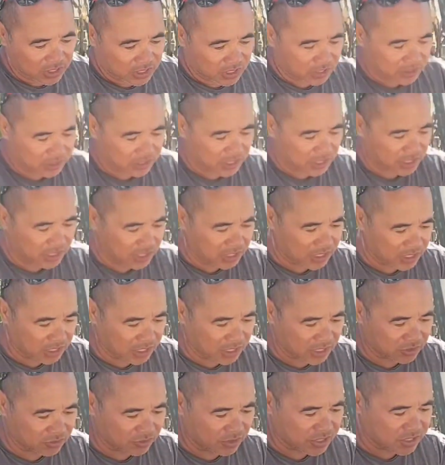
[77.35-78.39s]
At uh,
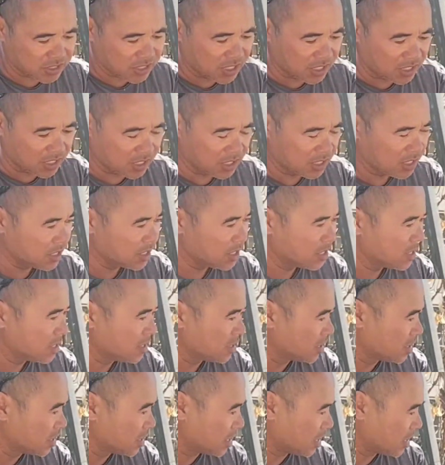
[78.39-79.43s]
ito kasi,
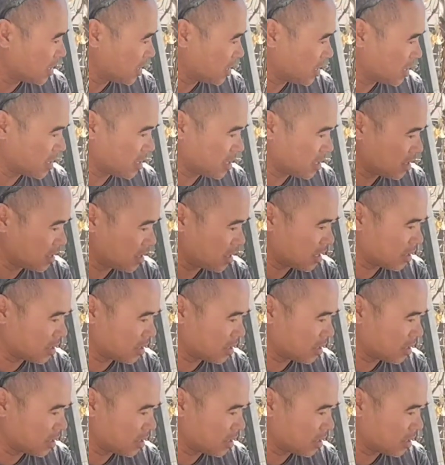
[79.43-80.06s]
uh,